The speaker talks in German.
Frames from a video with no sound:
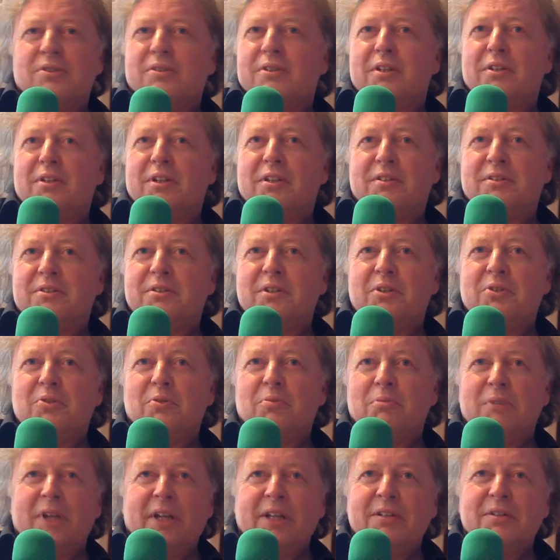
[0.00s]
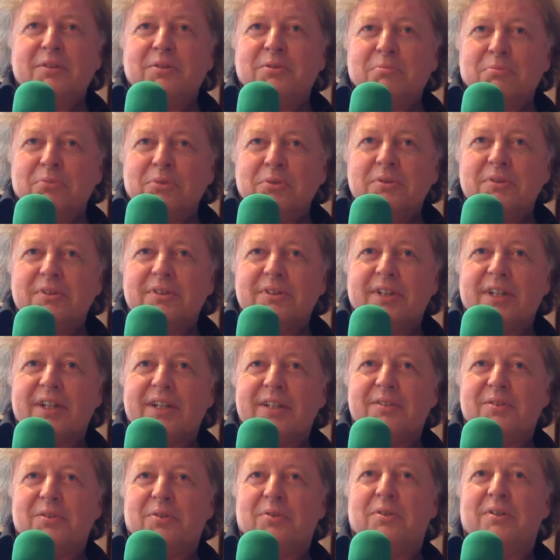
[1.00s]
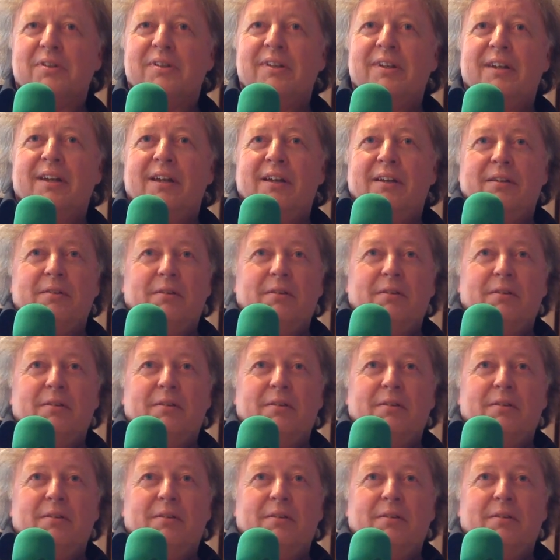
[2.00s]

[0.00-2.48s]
Es geht das nicht um Landes- und Bundesrecht, sondern